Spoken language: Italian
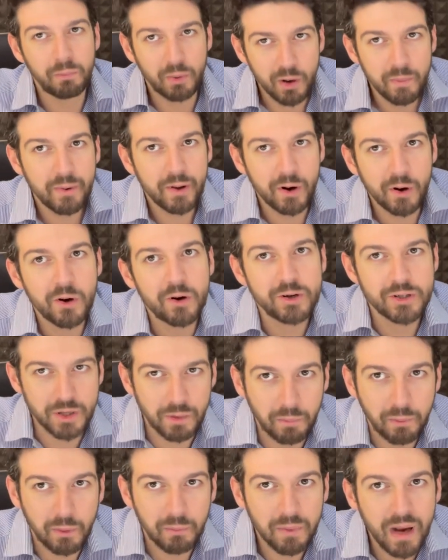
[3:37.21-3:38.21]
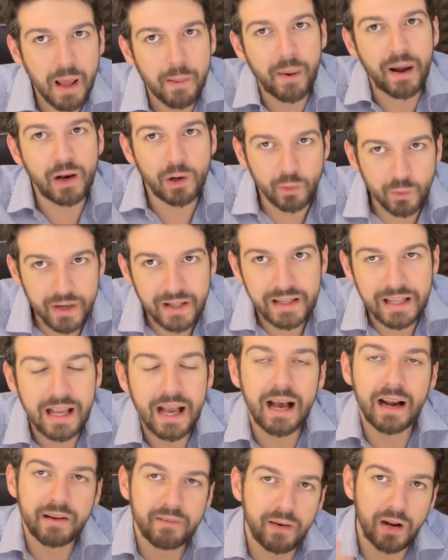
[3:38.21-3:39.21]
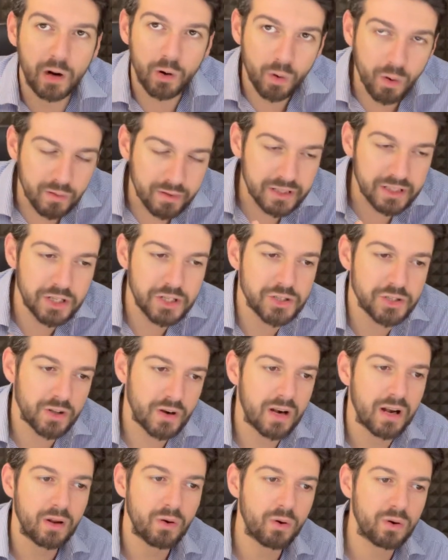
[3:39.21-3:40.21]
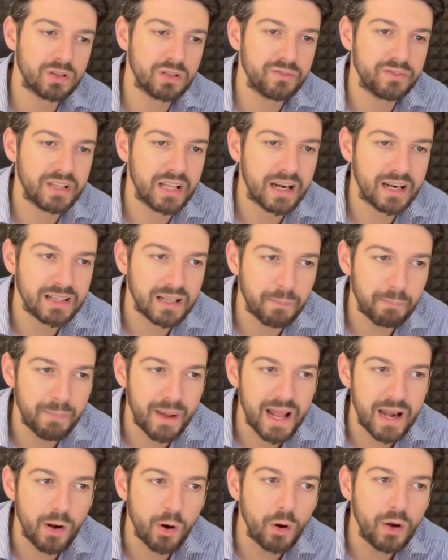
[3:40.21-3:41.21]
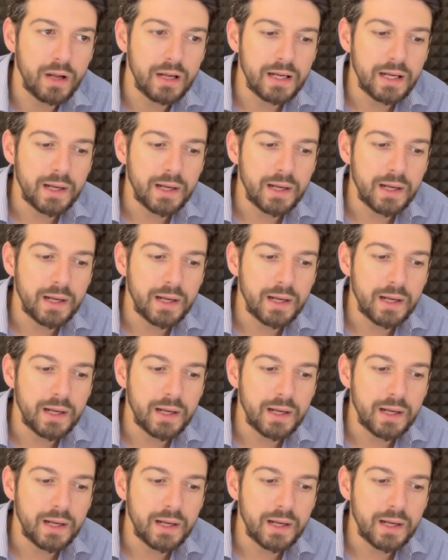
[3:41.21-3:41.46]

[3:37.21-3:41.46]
Poi però c'è un problema, lunedì arriva la nuova decisione della Corte Federale d'Appello.